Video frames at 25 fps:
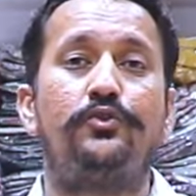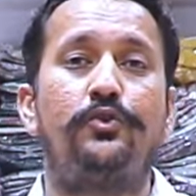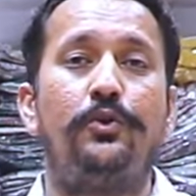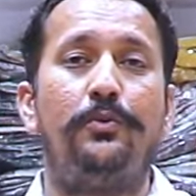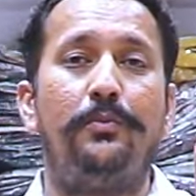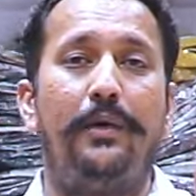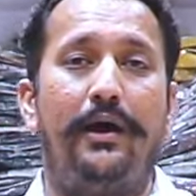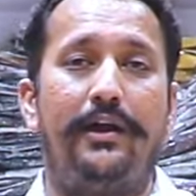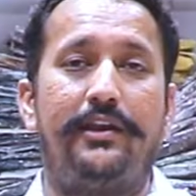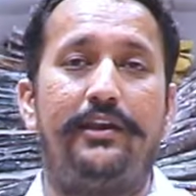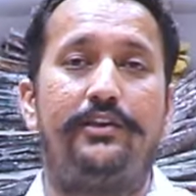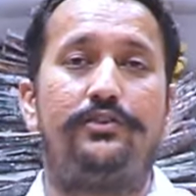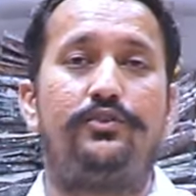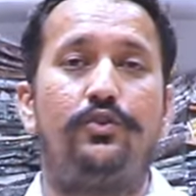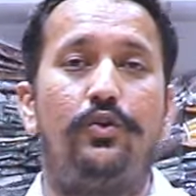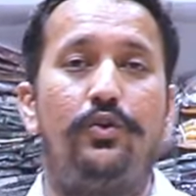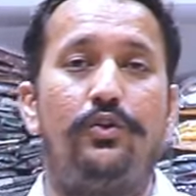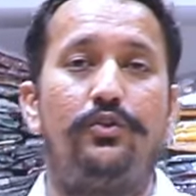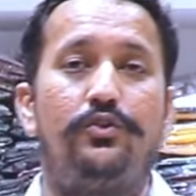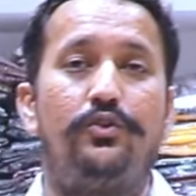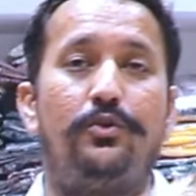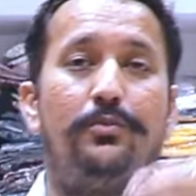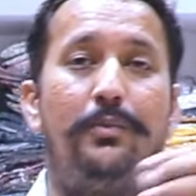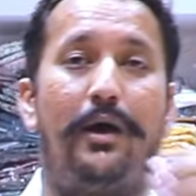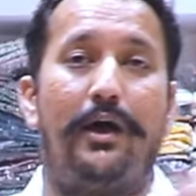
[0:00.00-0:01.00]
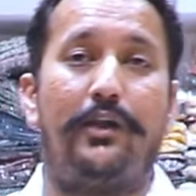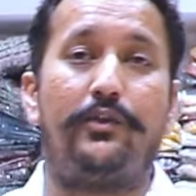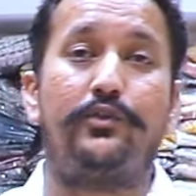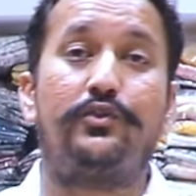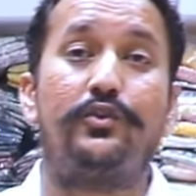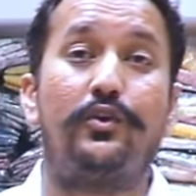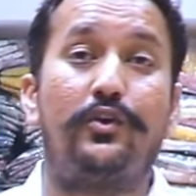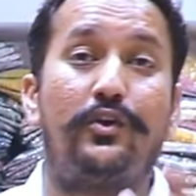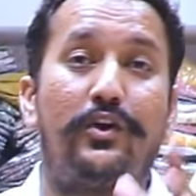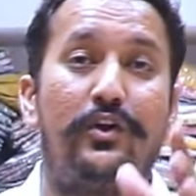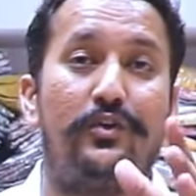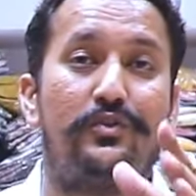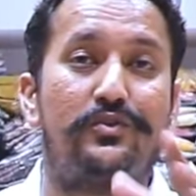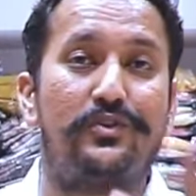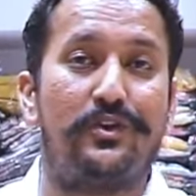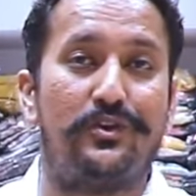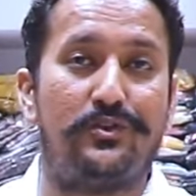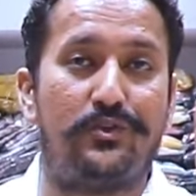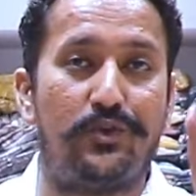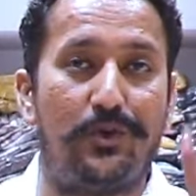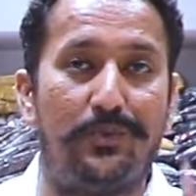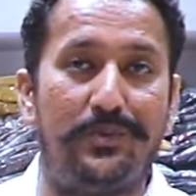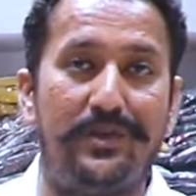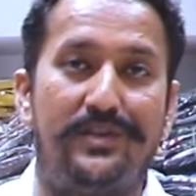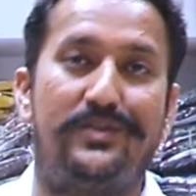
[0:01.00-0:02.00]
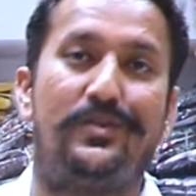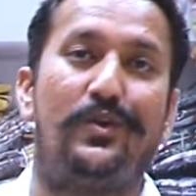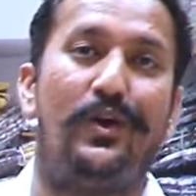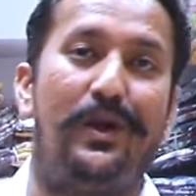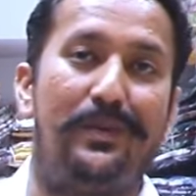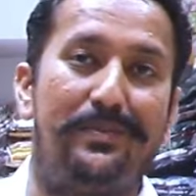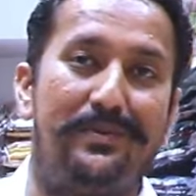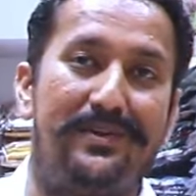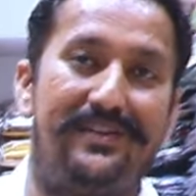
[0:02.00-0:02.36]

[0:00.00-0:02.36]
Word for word: उसको बारह सौ और जो बारह सौ का उसका चौबीस सौ आप